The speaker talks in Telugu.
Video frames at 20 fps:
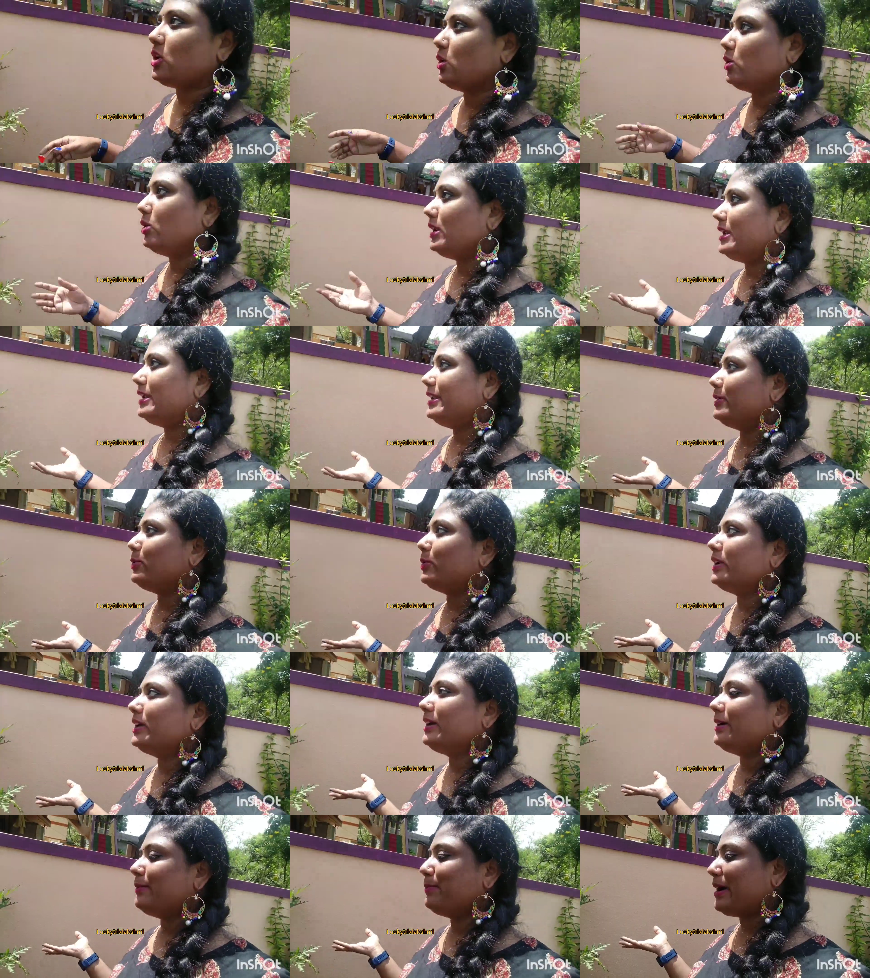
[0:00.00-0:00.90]
రంగులన్నీ
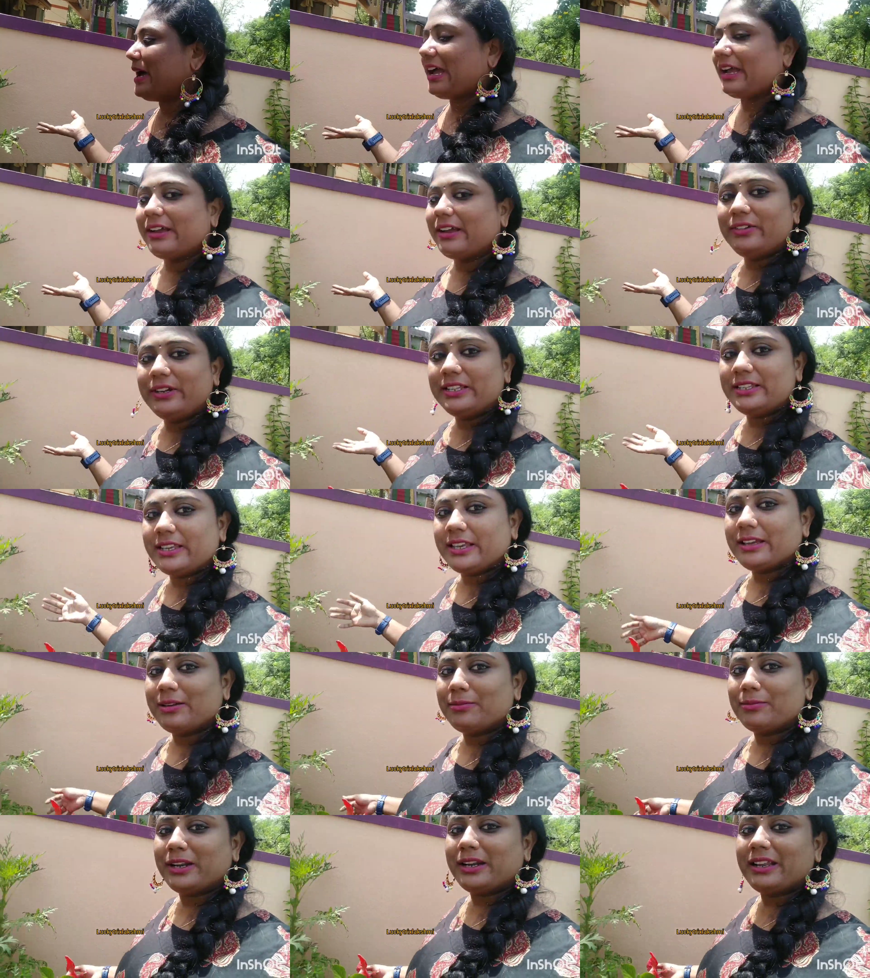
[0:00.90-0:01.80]
కూడా బాగా
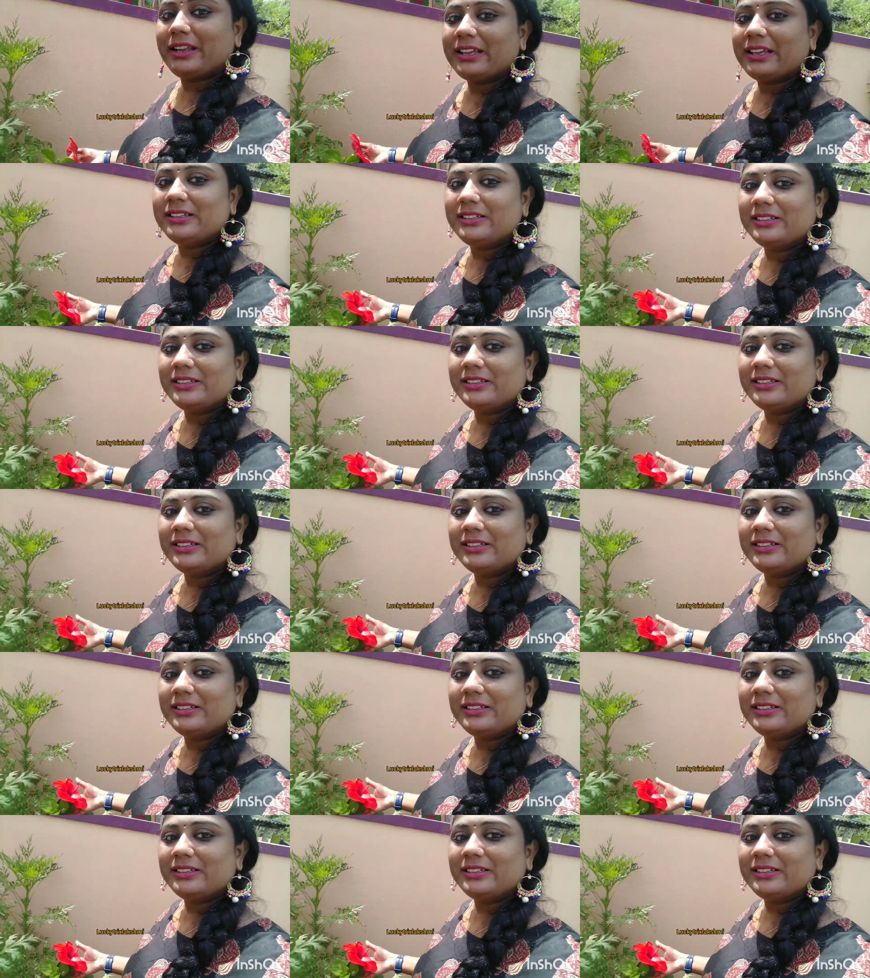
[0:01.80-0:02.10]
విడిచాయన్నమాట